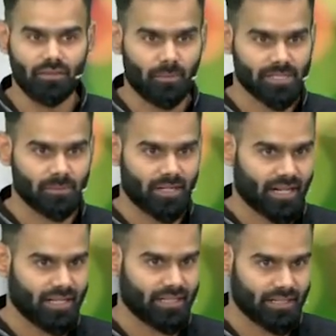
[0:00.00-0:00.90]
वापस एक बार
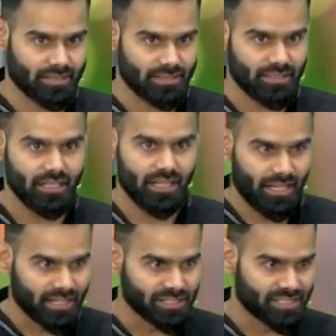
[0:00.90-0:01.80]
ट्राई करेंगे
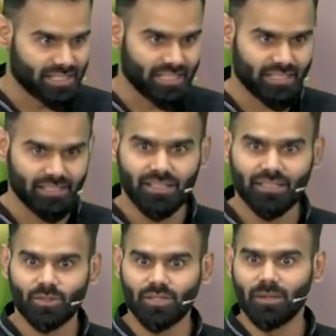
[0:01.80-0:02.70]
एनर्जी चाहिए
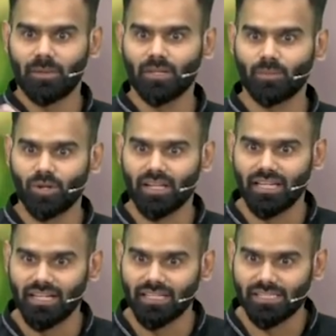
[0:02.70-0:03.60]
थोड़ी देर पहले तो बोल रहा था
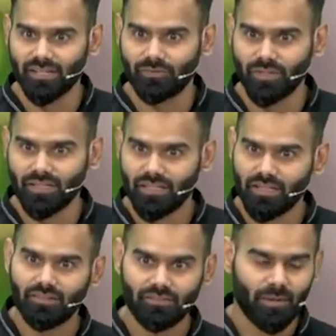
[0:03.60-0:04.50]
एनर्जी है फुल
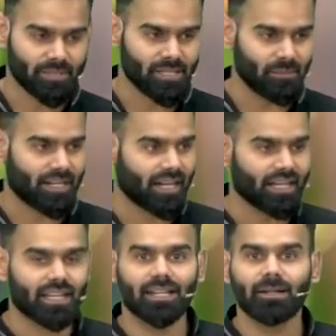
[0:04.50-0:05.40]
वापस एक बार ट्राई
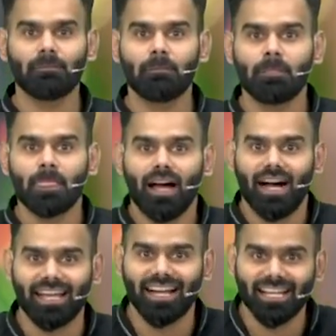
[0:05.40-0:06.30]
करेंगे
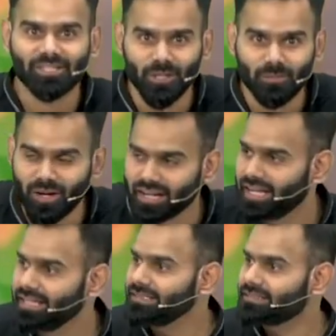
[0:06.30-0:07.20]
हाय गाइस गुड
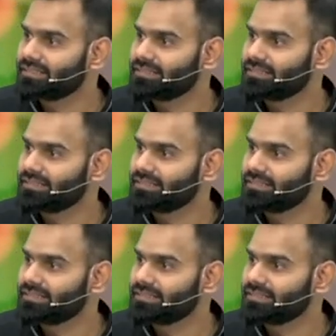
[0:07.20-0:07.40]
मॉर्निंग